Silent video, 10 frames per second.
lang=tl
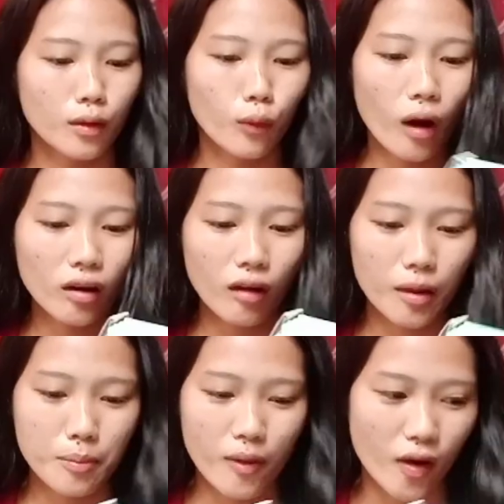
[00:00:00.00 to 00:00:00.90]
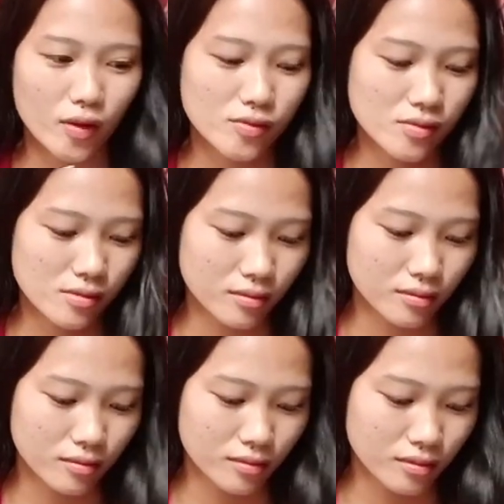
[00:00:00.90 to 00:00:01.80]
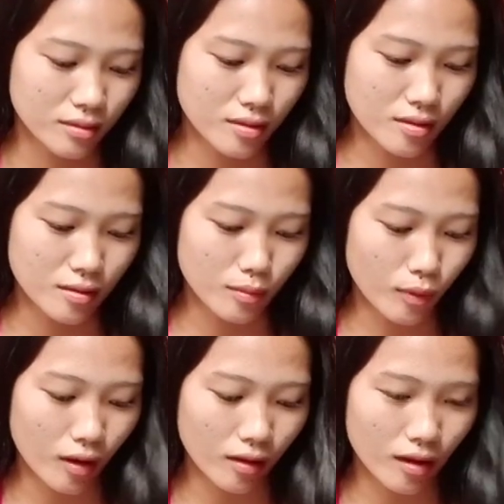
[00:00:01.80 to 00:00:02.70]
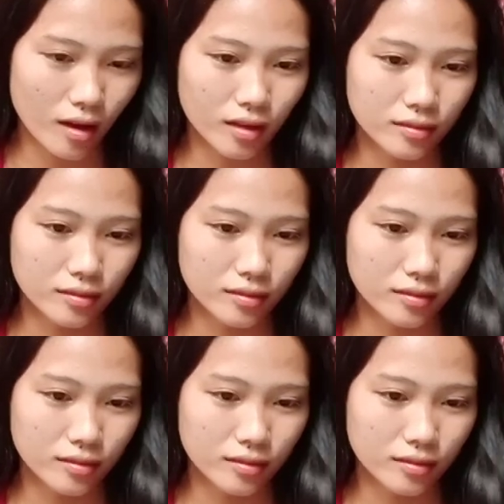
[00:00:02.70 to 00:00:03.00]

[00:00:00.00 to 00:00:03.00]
Waroy Bex. Waroy.